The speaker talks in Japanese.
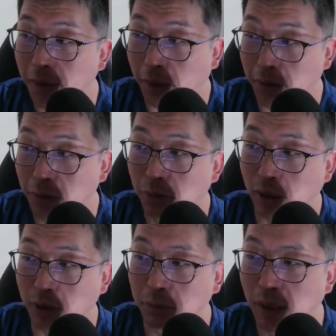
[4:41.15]
概要
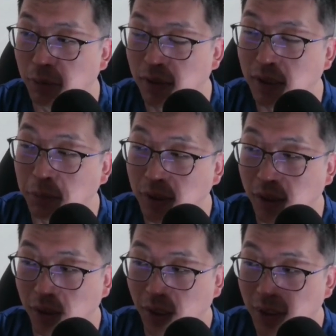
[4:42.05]
説明で終わっちゃいます
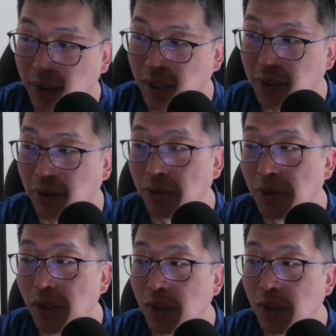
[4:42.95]
からね、あれですけど。